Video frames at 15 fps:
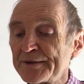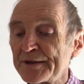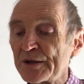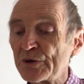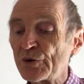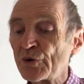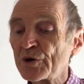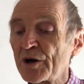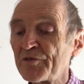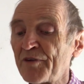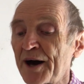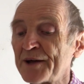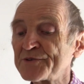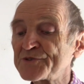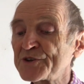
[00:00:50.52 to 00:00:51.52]
Die Jünger
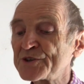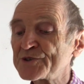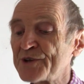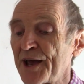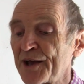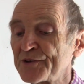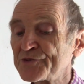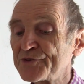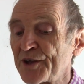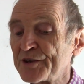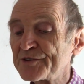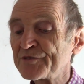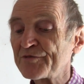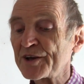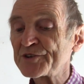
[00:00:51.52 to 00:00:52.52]
waren sich zuerst
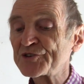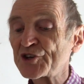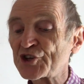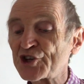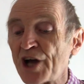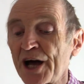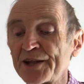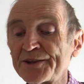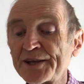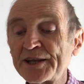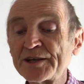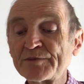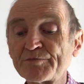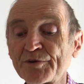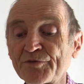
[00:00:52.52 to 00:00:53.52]
dessen, was geschah,
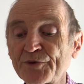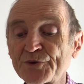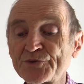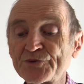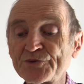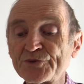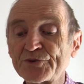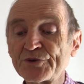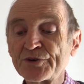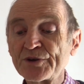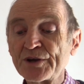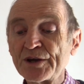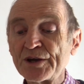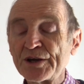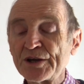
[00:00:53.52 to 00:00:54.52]
nicht bewusst.
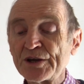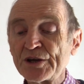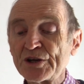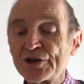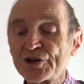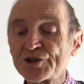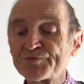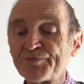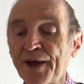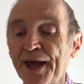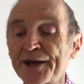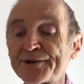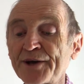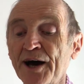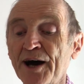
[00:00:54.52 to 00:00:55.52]

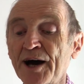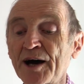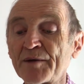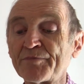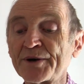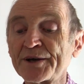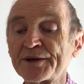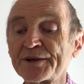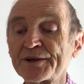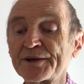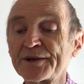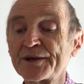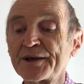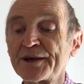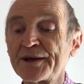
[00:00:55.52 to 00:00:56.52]
Später aber,
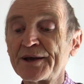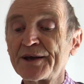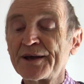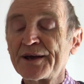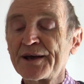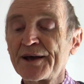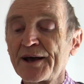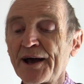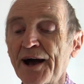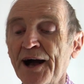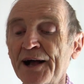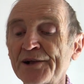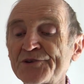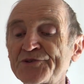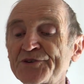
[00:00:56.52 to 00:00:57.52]

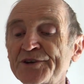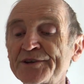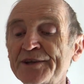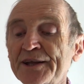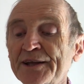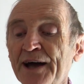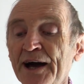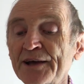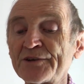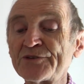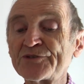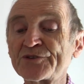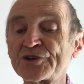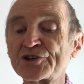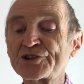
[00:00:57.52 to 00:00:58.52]
als sich die
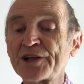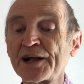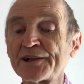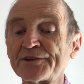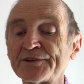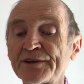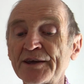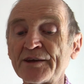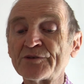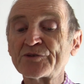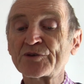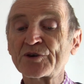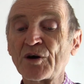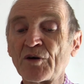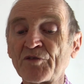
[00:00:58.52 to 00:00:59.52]
Geistgestalt
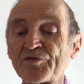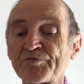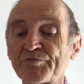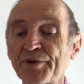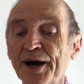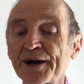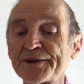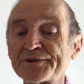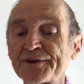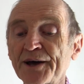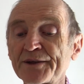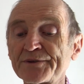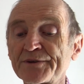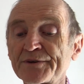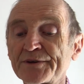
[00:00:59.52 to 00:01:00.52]
Jesu geoffenbart
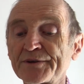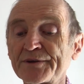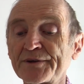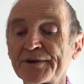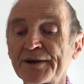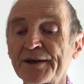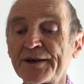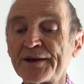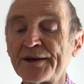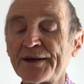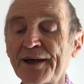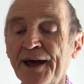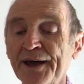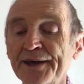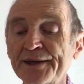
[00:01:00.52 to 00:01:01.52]
hatte,
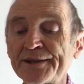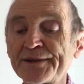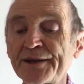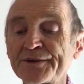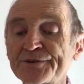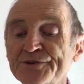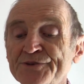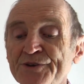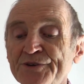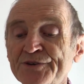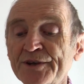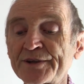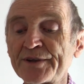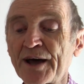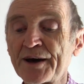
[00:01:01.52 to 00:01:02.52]
erinnerten sie
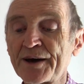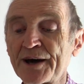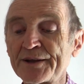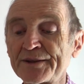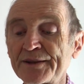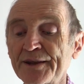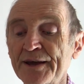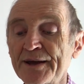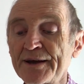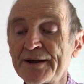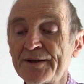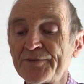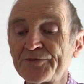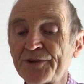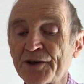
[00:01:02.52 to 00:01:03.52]
sich daran,
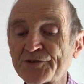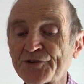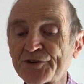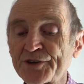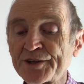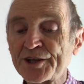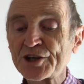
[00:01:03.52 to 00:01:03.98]
dass es in